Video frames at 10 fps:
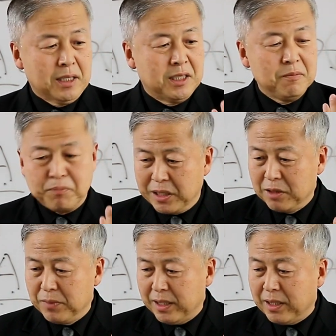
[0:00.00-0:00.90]
그
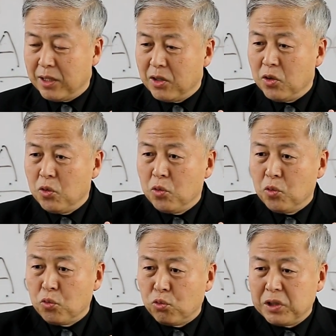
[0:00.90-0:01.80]
믿음이
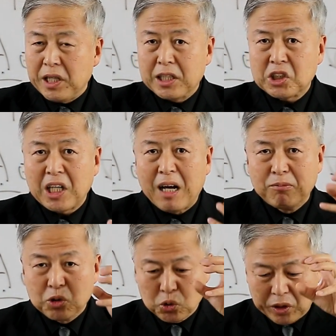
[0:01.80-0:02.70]
우리의
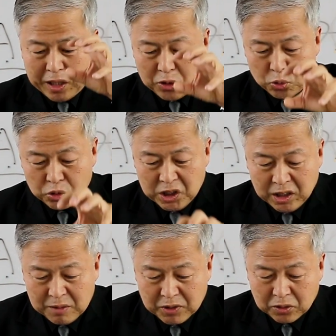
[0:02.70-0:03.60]
삶 속에
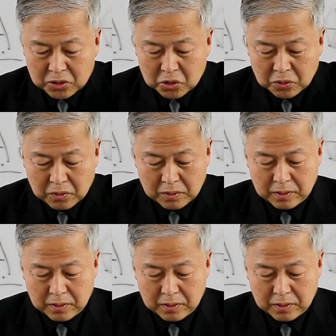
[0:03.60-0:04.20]
육신을 입는 거죠.